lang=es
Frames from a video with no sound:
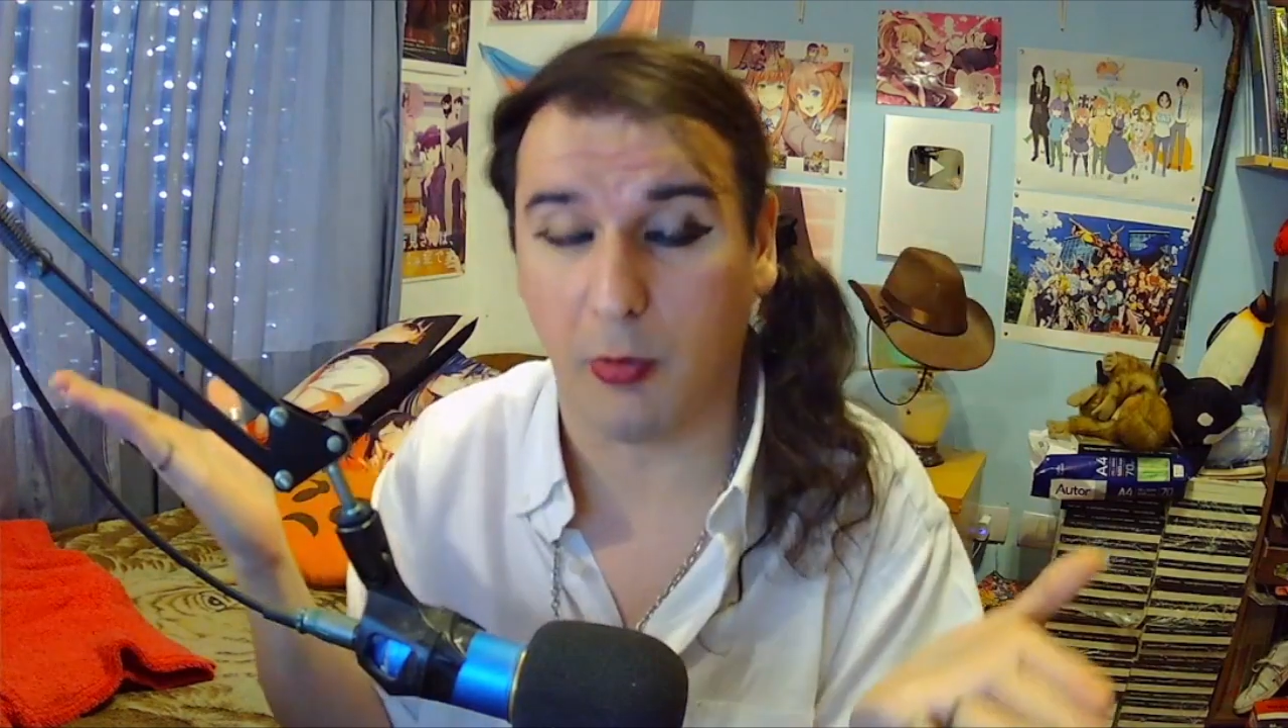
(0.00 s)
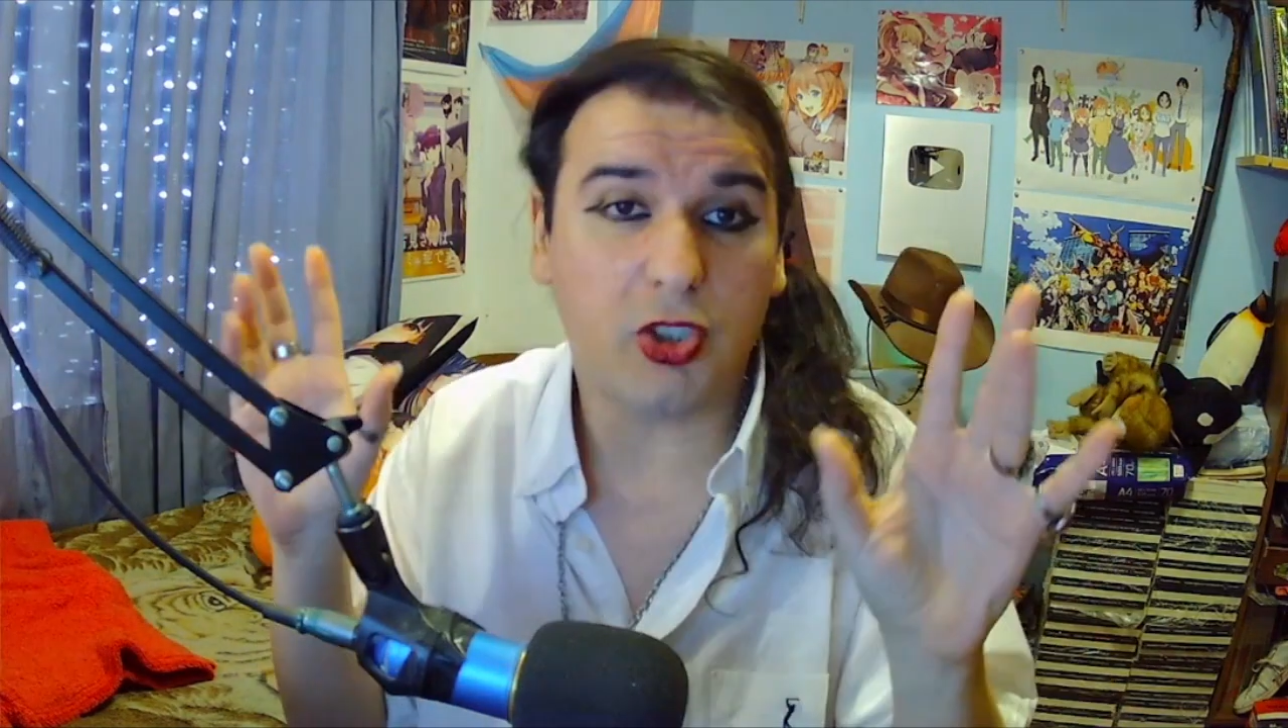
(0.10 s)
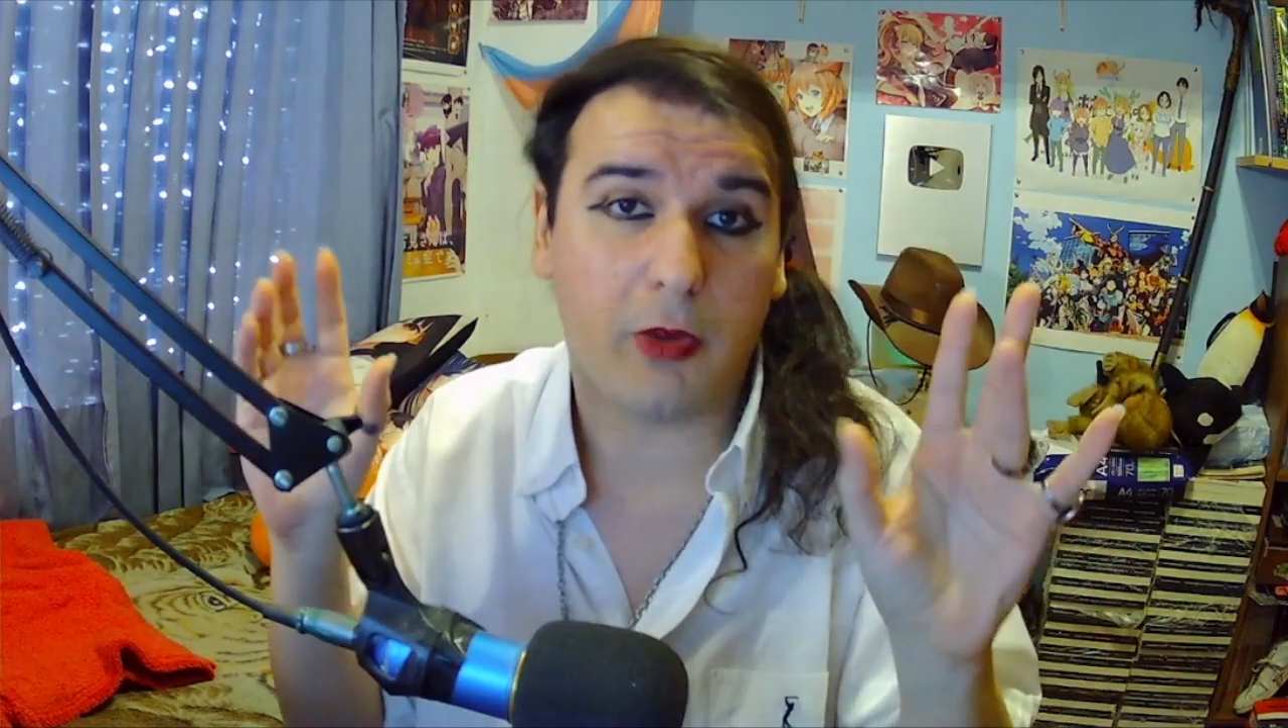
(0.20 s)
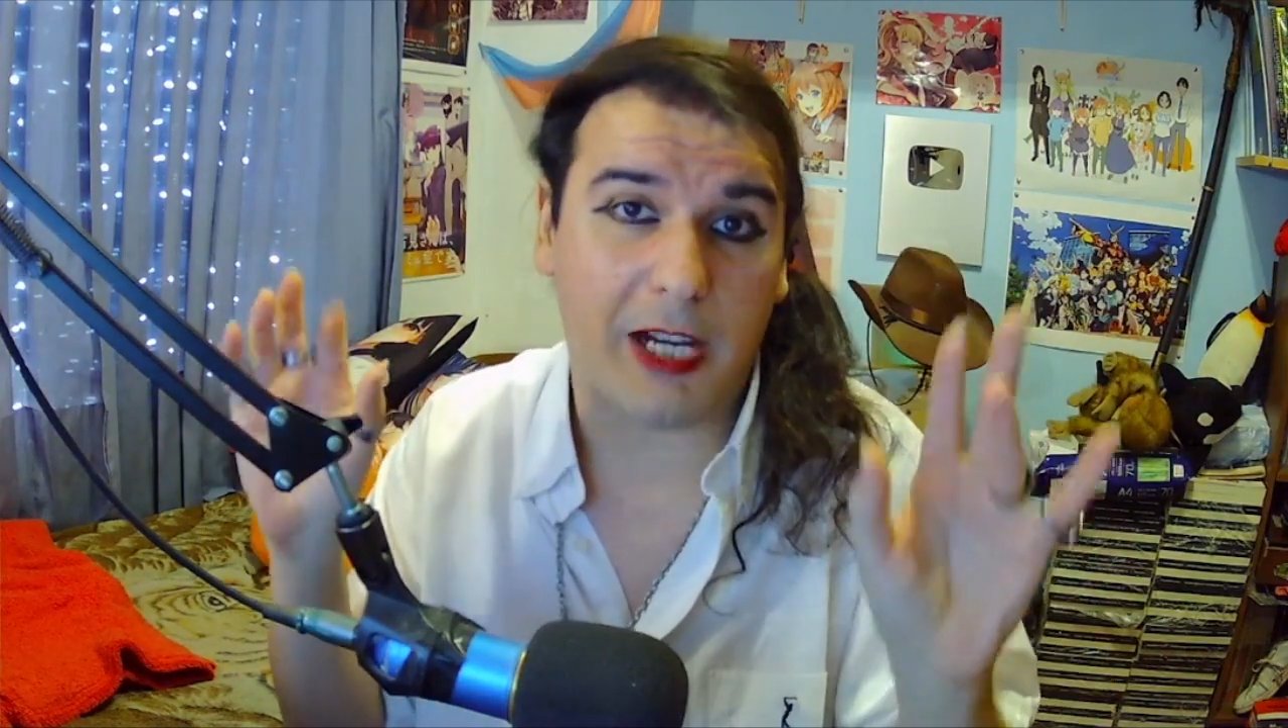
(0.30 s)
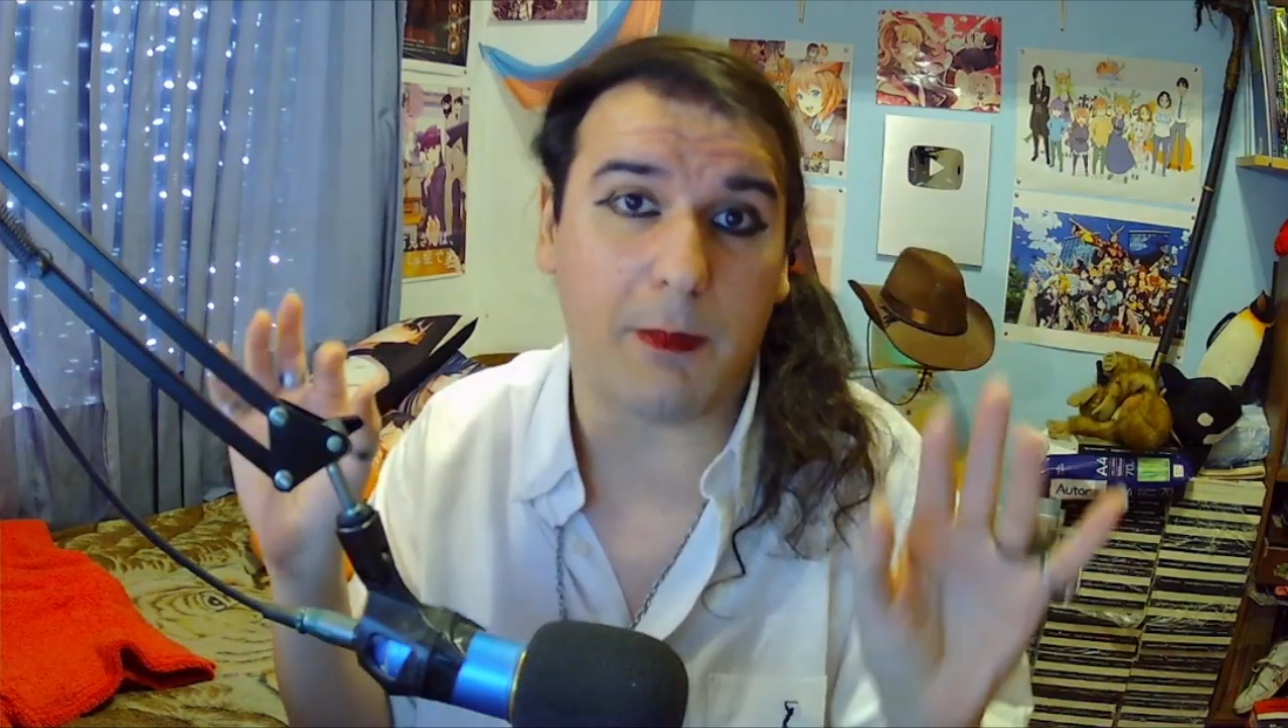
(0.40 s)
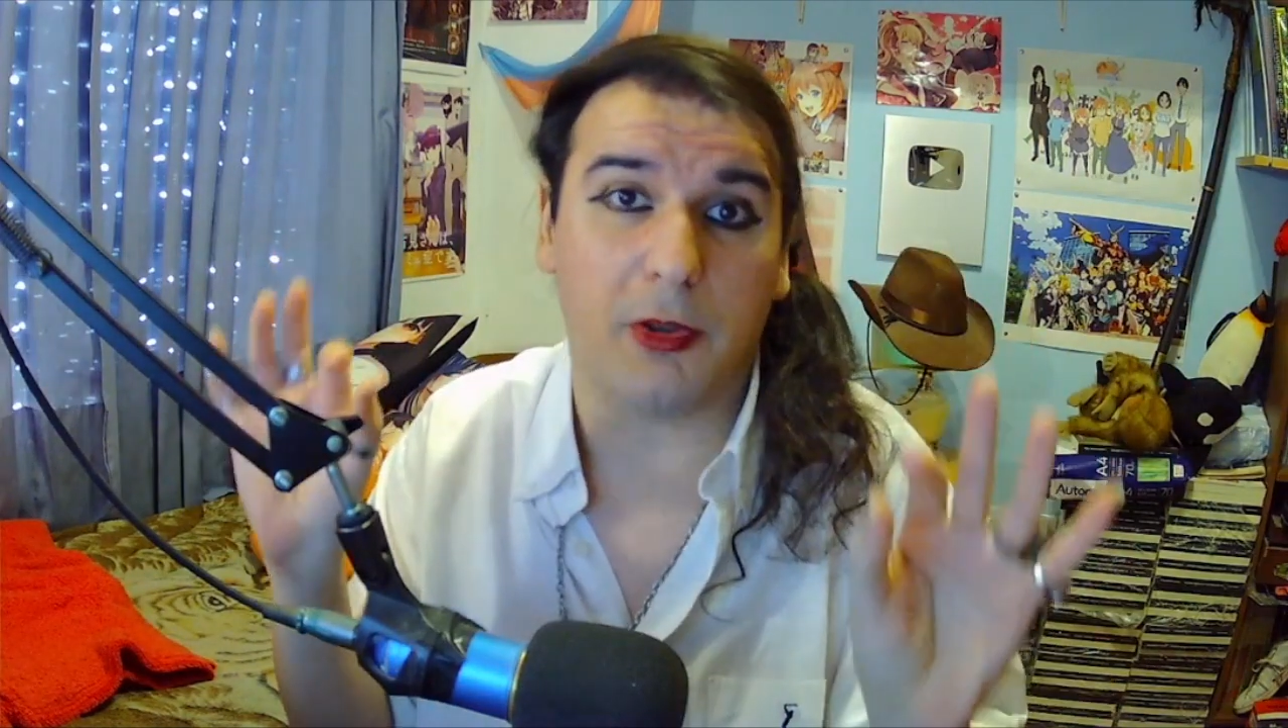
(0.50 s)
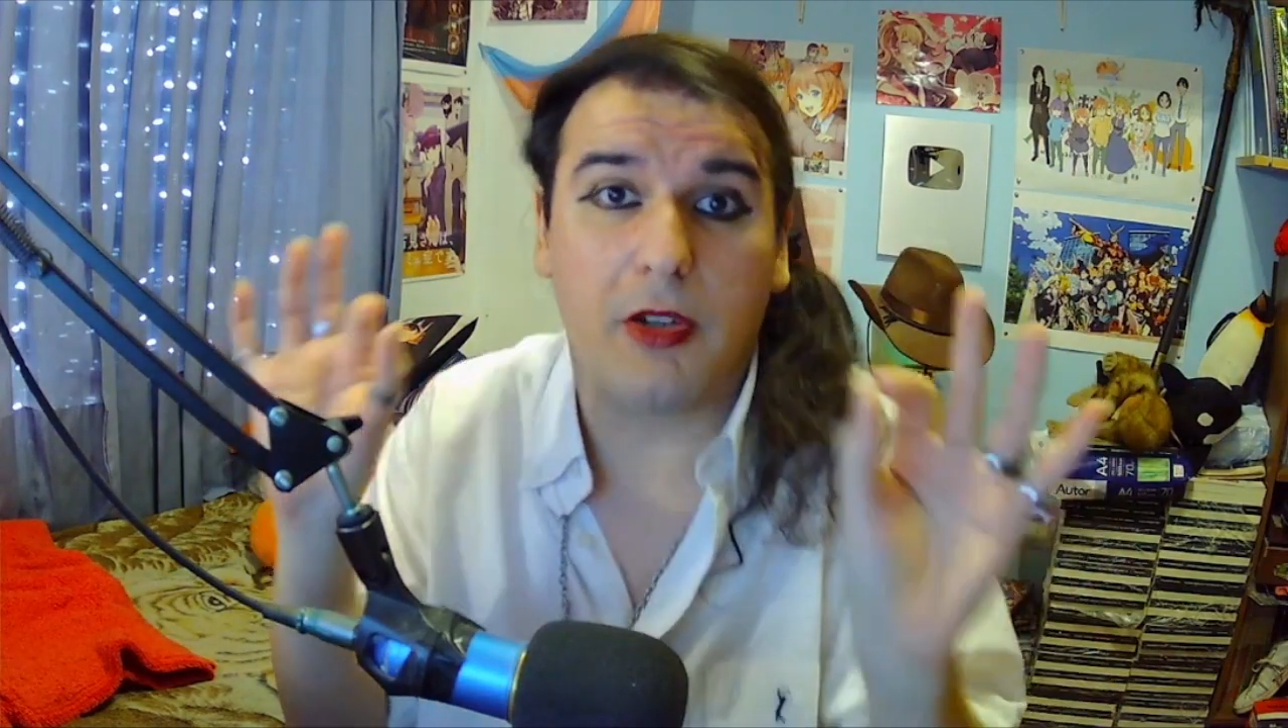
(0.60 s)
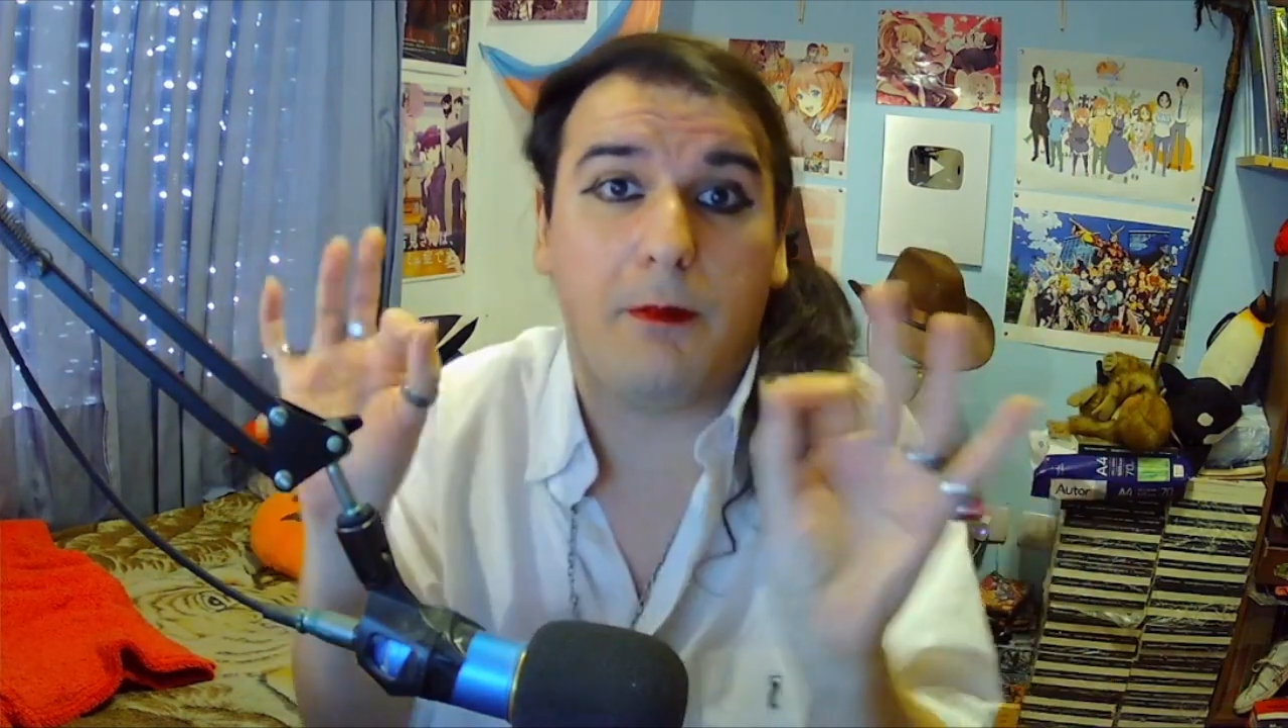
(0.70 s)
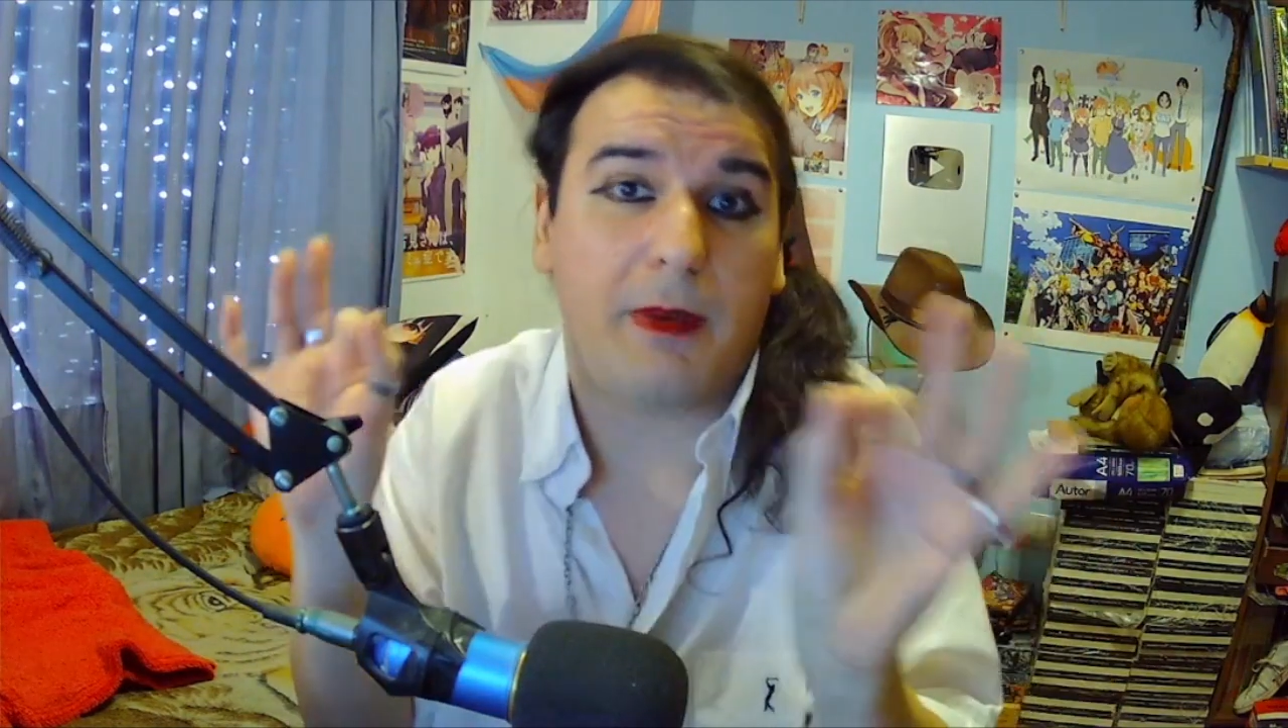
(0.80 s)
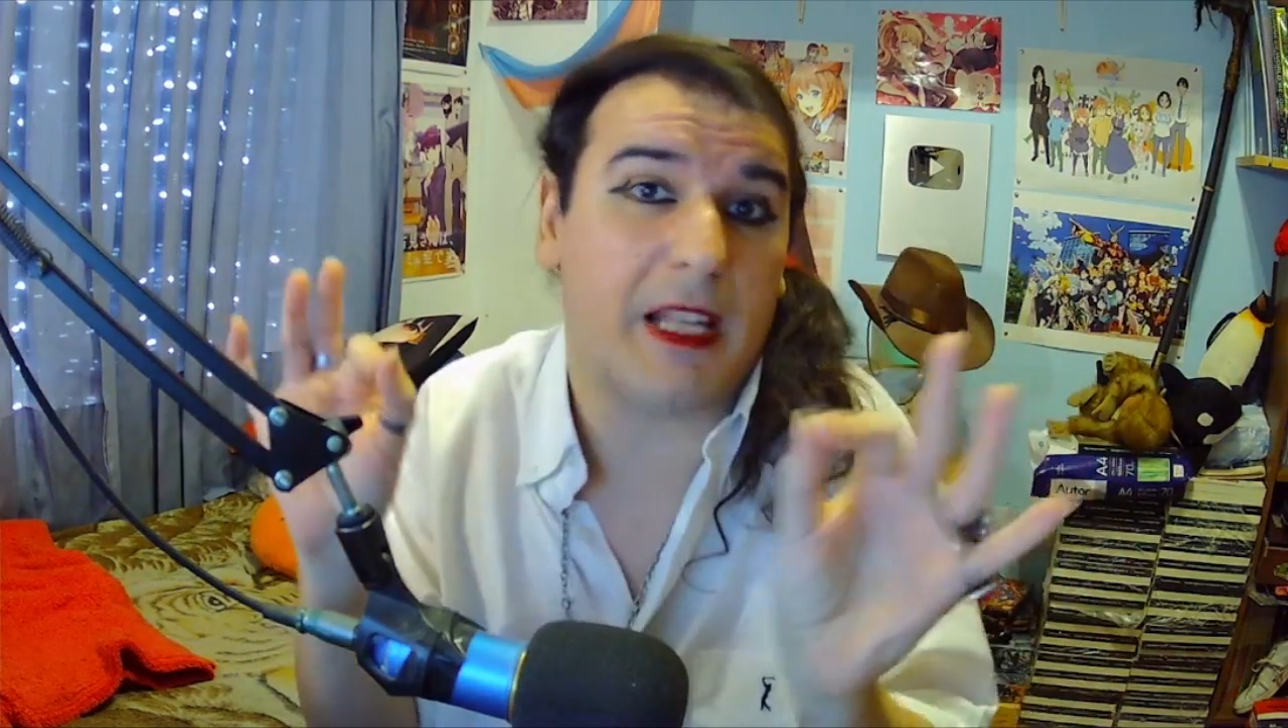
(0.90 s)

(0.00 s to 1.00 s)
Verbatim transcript: Por eso voy a responder un